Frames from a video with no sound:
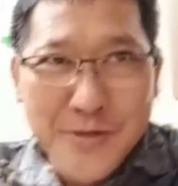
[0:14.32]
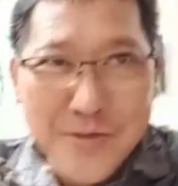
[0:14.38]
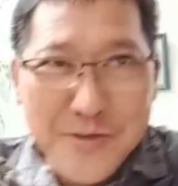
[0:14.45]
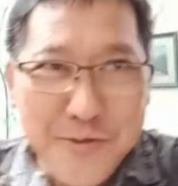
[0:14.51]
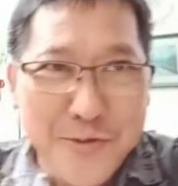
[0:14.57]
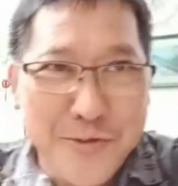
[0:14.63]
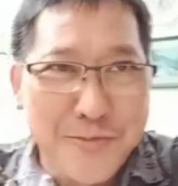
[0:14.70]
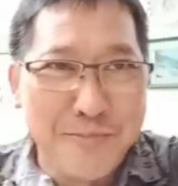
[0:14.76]

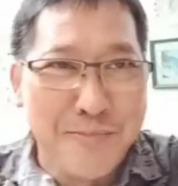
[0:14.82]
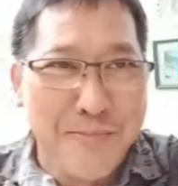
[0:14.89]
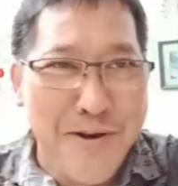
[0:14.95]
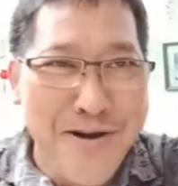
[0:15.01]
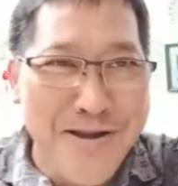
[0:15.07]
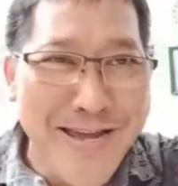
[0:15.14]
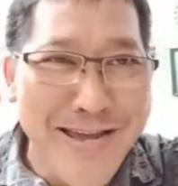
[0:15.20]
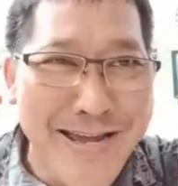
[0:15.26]
Good
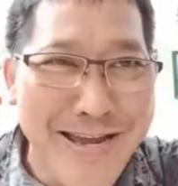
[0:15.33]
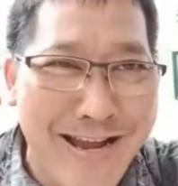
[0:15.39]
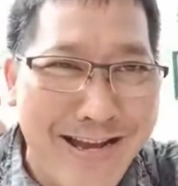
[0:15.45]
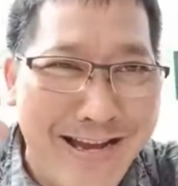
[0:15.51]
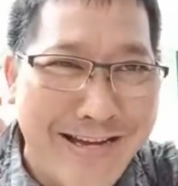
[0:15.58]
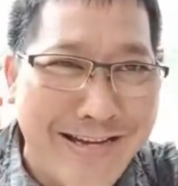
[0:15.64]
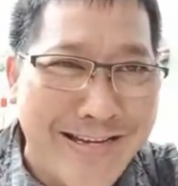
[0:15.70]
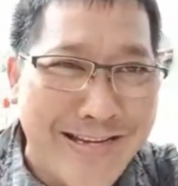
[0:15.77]
morning
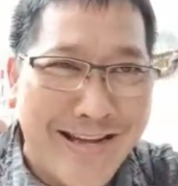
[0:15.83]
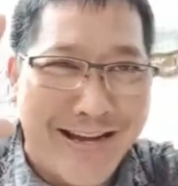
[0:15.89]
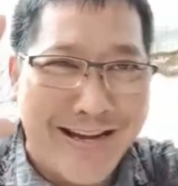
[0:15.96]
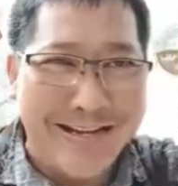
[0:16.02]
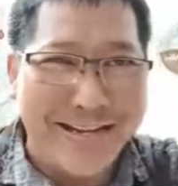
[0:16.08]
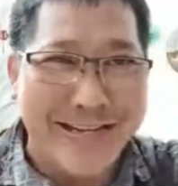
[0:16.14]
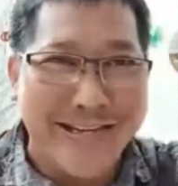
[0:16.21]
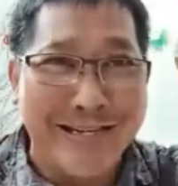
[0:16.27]

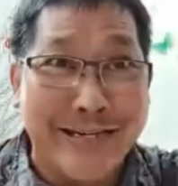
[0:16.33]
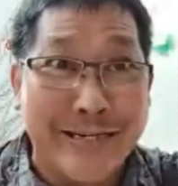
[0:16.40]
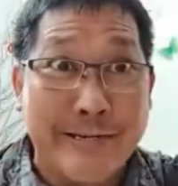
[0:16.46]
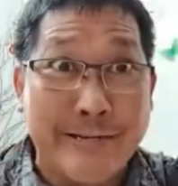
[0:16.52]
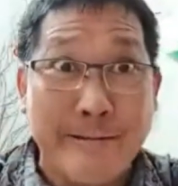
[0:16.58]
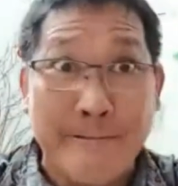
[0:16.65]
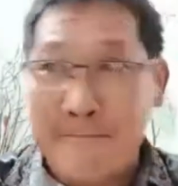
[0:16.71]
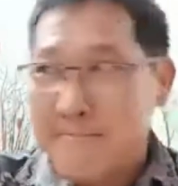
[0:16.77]

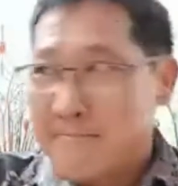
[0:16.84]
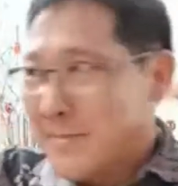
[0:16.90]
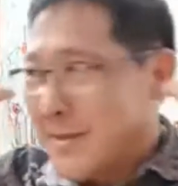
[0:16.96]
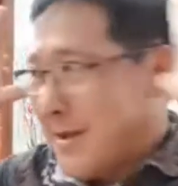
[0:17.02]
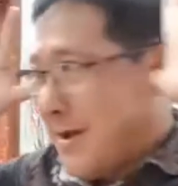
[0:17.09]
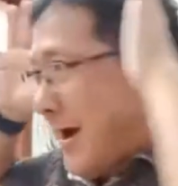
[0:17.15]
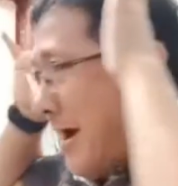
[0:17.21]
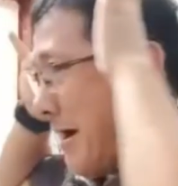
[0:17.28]
adik-adik.
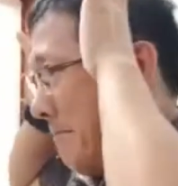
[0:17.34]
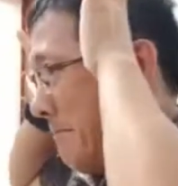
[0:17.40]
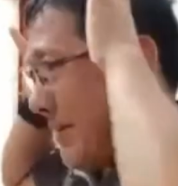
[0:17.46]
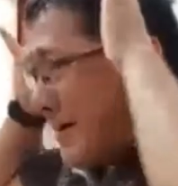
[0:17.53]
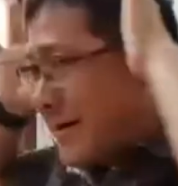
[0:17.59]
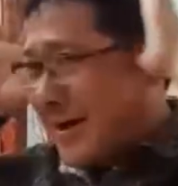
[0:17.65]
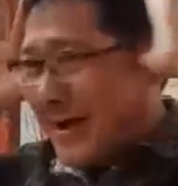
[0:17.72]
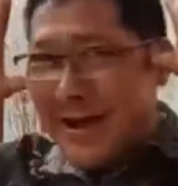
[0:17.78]

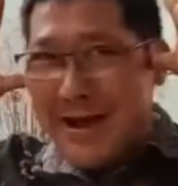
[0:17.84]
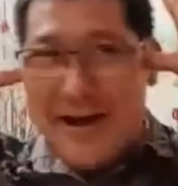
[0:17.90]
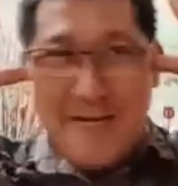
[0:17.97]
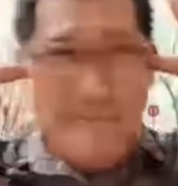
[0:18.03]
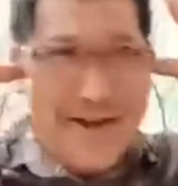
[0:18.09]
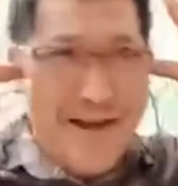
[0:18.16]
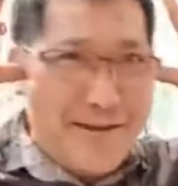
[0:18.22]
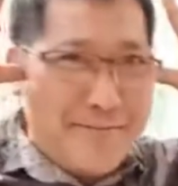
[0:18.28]
Apa
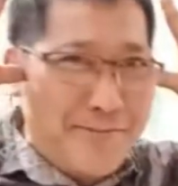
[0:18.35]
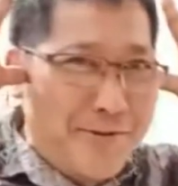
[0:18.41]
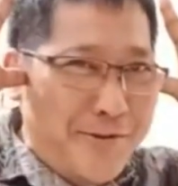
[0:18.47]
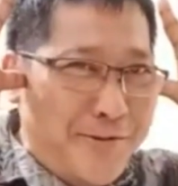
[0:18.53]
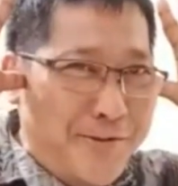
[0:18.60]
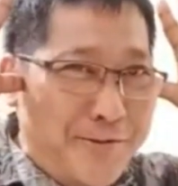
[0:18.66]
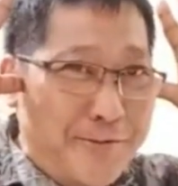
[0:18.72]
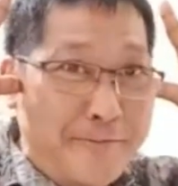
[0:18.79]

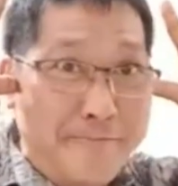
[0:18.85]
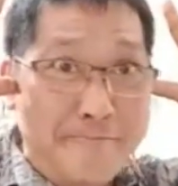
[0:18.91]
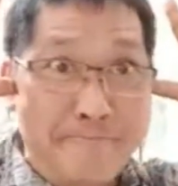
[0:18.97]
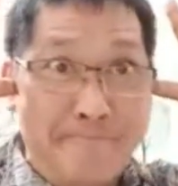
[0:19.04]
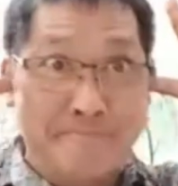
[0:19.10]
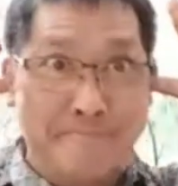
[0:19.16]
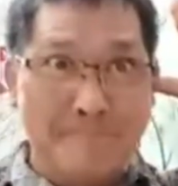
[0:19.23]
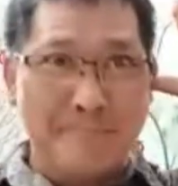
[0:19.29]

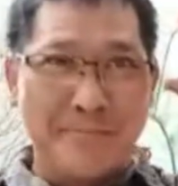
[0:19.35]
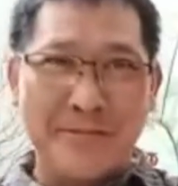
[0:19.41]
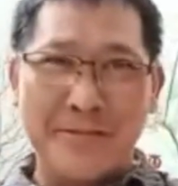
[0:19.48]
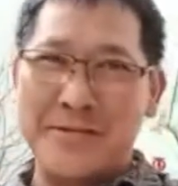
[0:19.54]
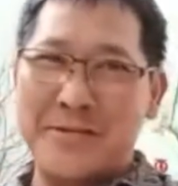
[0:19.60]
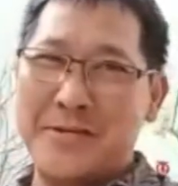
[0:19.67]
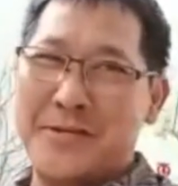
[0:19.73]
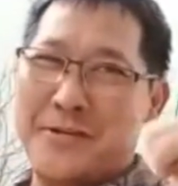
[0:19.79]
kabarmu?
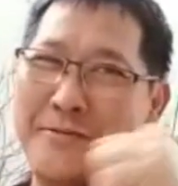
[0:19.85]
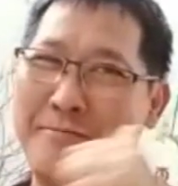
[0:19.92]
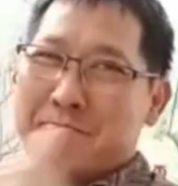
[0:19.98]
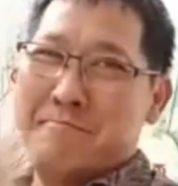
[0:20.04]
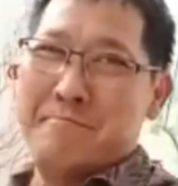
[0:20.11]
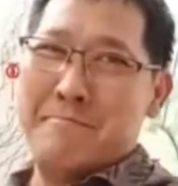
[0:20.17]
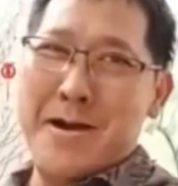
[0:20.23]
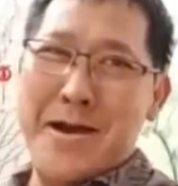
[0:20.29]
It
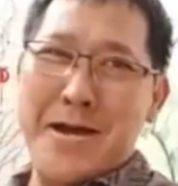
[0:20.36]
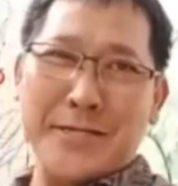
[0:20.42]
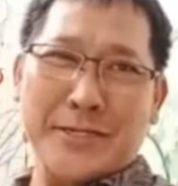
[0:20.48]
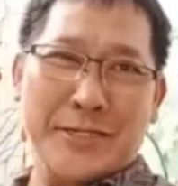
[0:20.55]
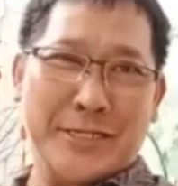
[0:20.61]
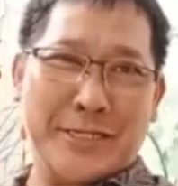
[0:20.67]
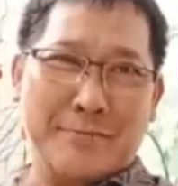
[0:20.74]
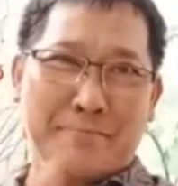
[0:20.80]

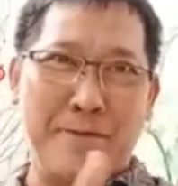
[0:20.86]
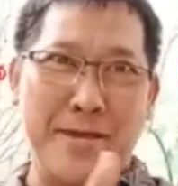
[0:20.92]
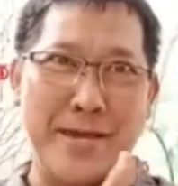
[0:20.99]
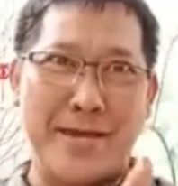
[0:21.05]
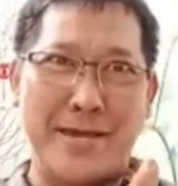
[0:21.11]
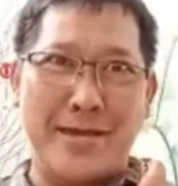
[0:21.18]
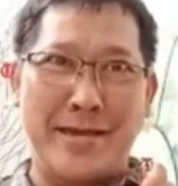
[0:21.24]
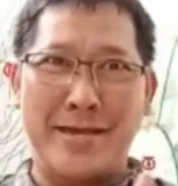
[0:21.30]
must
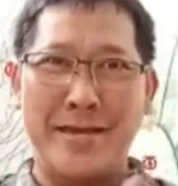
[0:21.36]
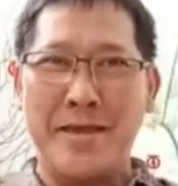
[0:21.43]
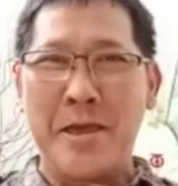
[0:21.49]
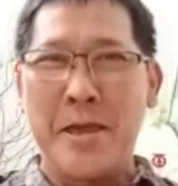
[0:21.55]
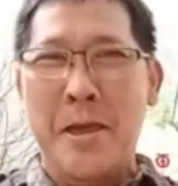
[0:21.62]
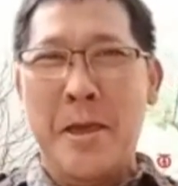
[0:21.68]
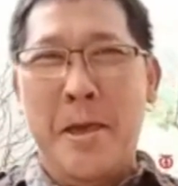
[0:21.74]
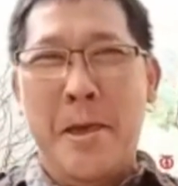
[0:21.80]
be
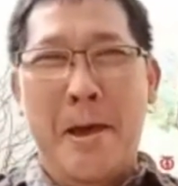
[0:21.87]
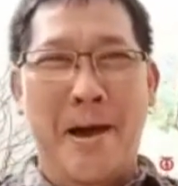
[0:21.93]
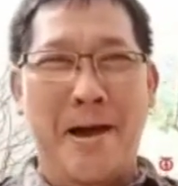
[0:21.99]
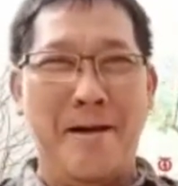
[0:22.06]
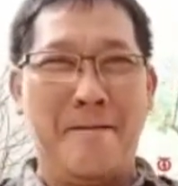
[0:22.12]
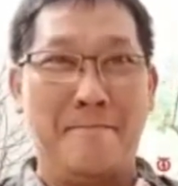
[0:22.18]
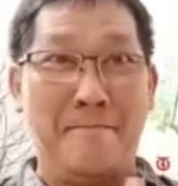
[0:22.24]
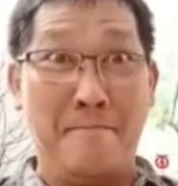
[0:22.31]

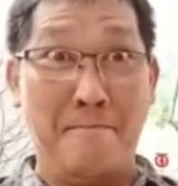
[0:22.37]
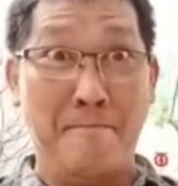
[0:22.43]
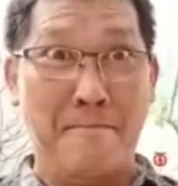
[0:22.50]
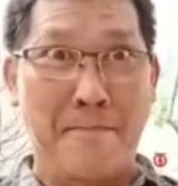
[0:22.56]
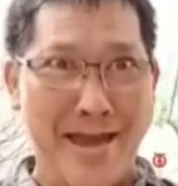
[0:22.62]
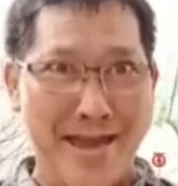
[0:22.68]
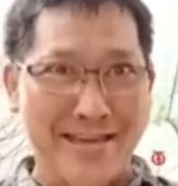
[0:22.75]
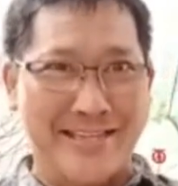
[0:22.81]

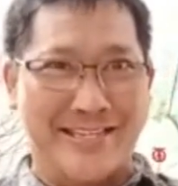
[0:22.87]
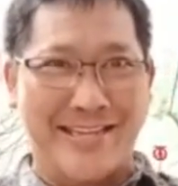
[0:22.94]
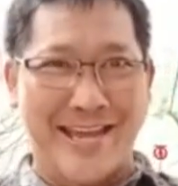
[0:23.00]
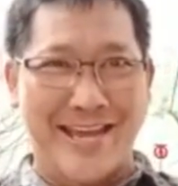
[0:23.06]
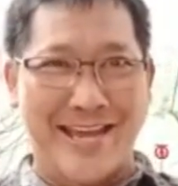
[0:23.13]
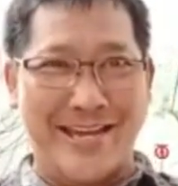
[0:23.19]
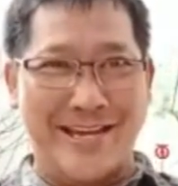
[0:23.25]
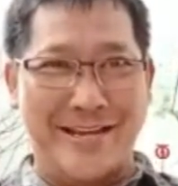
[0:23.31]

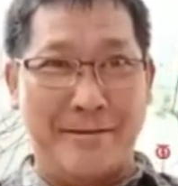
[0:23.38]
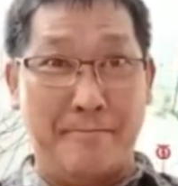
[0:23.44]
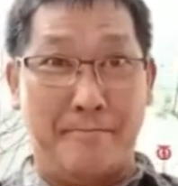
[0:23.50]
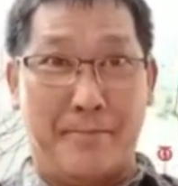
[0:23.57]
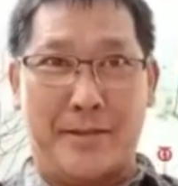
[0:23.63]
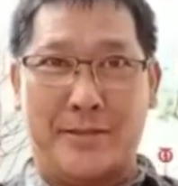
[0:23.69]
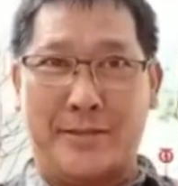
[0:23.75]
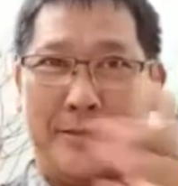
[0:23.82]

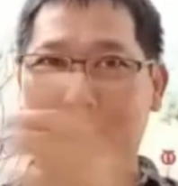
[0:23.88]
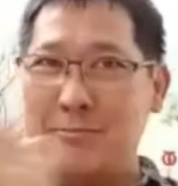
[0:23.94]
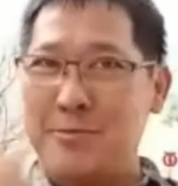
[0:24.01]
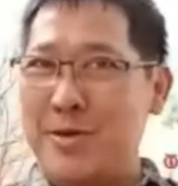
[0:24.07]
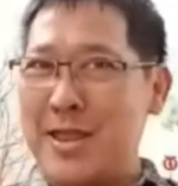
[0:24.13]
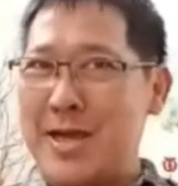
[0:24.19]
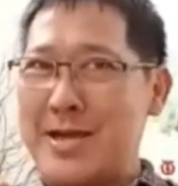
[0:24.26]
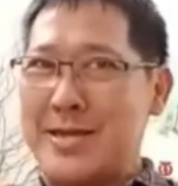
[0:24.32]
amazing
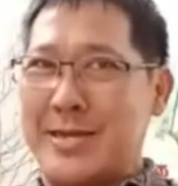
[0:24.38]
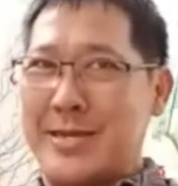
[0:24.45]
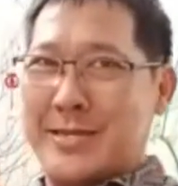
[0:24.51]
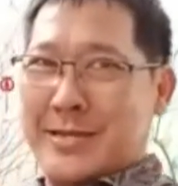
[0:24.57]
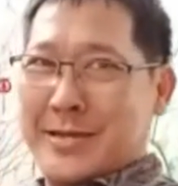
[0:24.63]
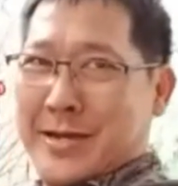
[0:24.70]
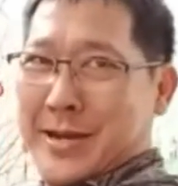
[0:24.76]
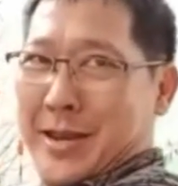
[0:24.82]
bertemu lagi
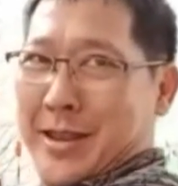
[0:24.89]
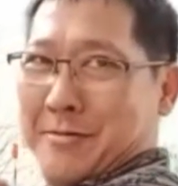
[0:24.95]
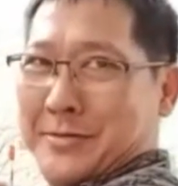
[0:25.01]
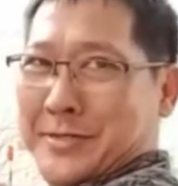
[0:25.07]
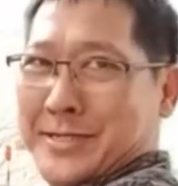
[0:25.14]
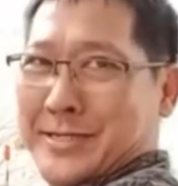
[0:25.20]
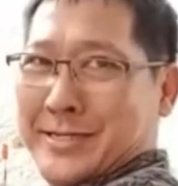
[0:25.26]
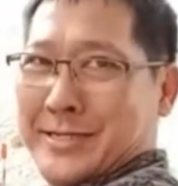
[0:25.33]
dengan
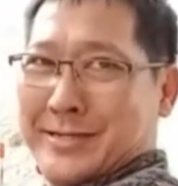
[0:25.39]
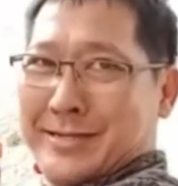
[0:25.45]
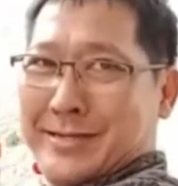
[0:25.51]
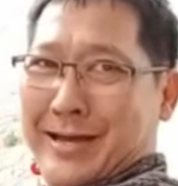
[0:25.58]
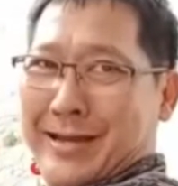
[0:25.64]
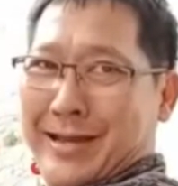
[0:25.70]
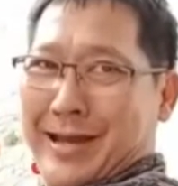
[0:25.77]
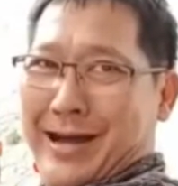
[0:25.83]
Lause
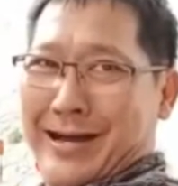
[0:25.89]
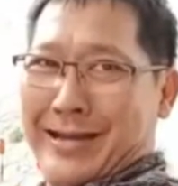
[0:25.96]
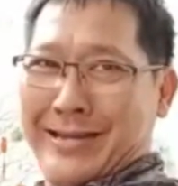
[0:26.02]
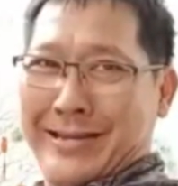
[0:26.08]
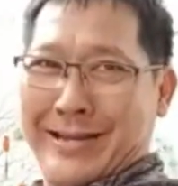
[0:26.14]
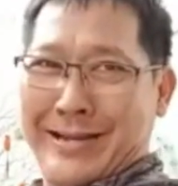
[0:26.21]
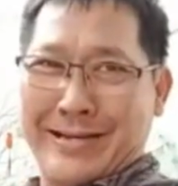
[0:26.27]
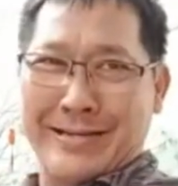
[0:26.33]
dan
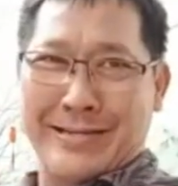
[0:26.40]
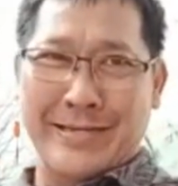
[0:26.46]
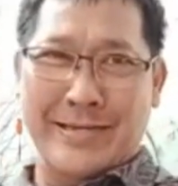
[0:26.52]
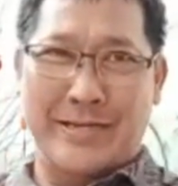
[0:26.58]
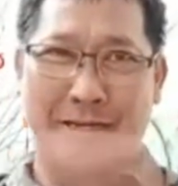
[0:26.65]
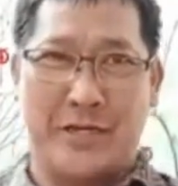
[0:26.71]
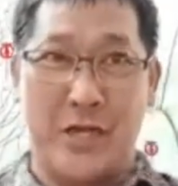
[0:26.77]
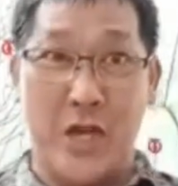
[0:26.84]

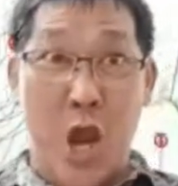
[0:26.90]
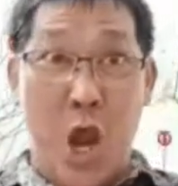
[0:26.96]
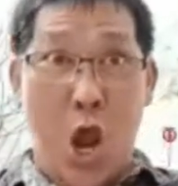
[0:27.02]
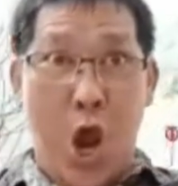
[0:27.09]
adik-adik di